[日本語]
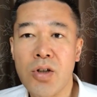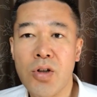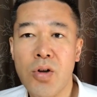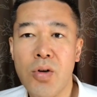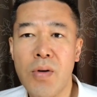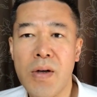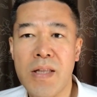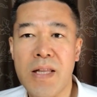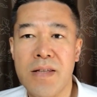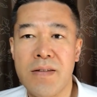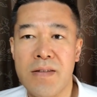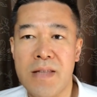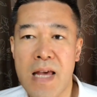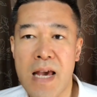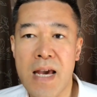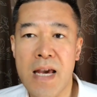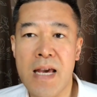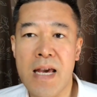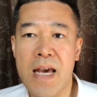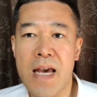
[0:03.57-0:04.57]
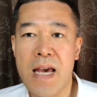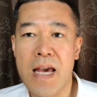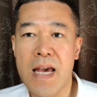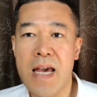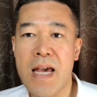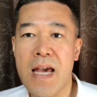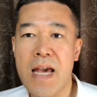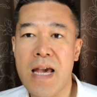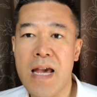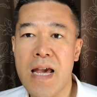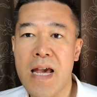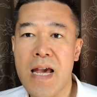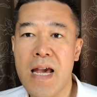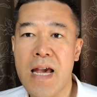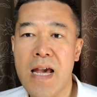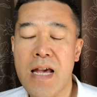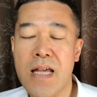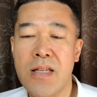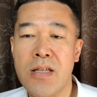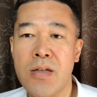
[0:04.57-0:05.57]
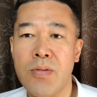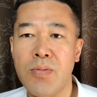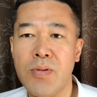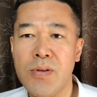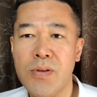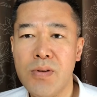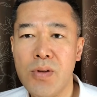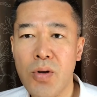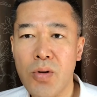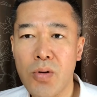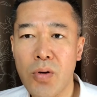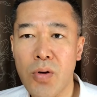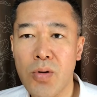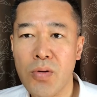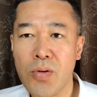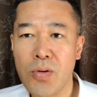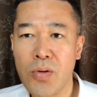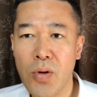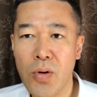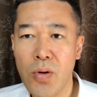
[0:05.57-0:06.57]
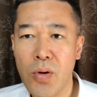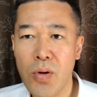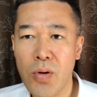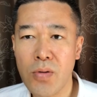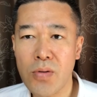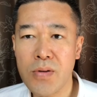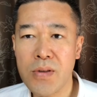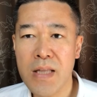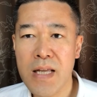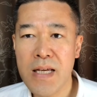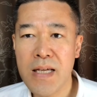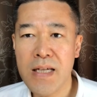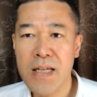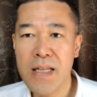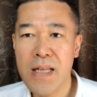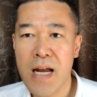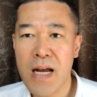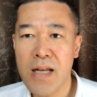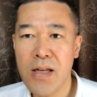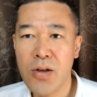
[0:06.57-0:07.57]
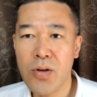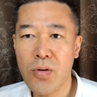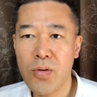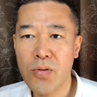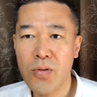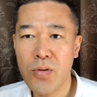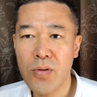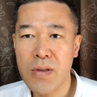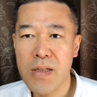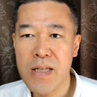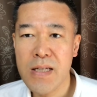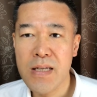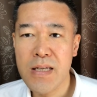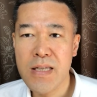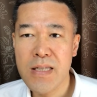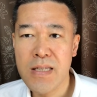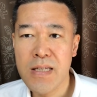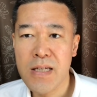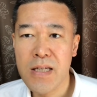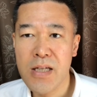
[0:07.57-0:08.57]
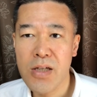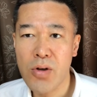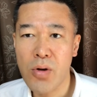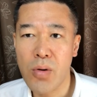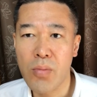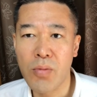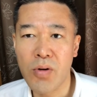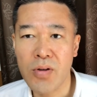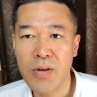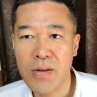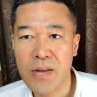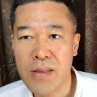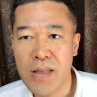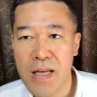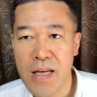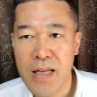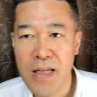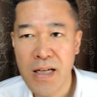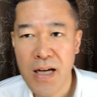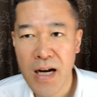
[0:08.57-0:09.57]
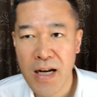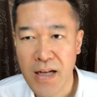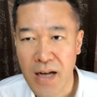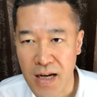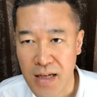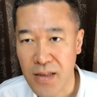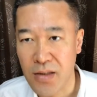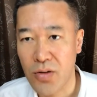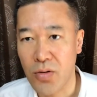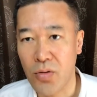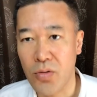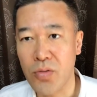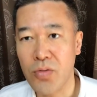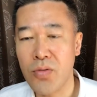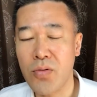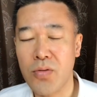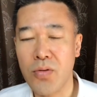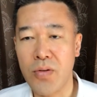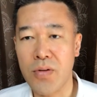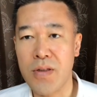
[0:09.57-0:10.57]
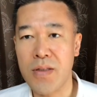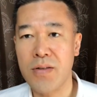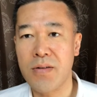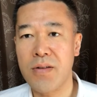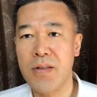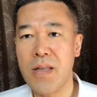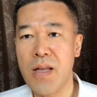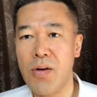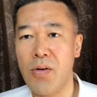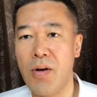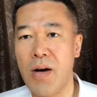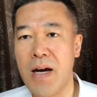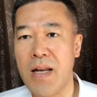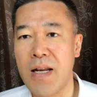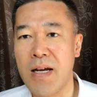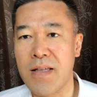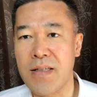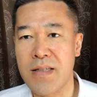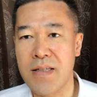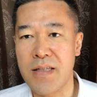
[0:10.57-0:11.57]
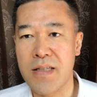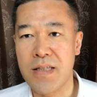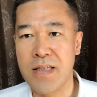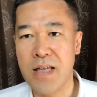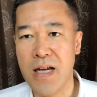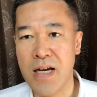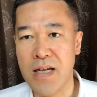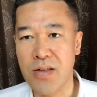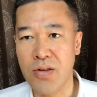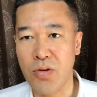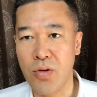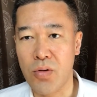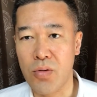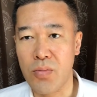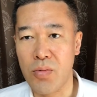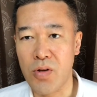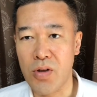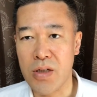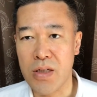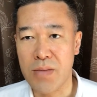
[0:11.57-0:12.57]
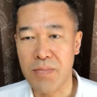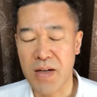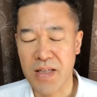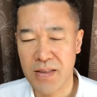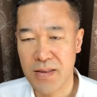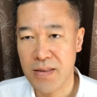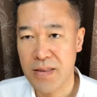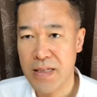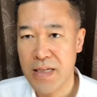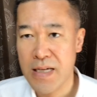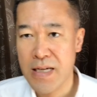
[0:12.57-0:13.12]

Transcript: 今日はですね、えー、自分のコントロールできないことに意識を持っていかないということについてお話ししたいと思います